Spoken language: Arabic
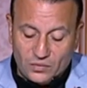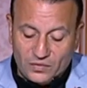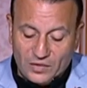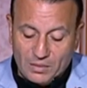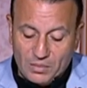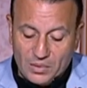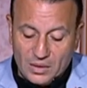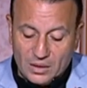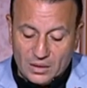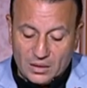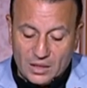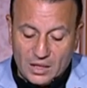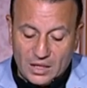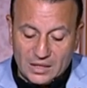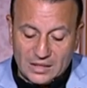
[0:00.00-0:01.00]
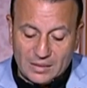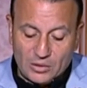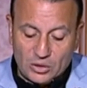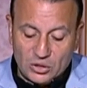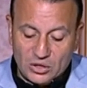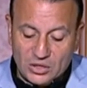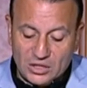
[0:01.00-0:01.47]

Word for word: نوفمبر القاهره 27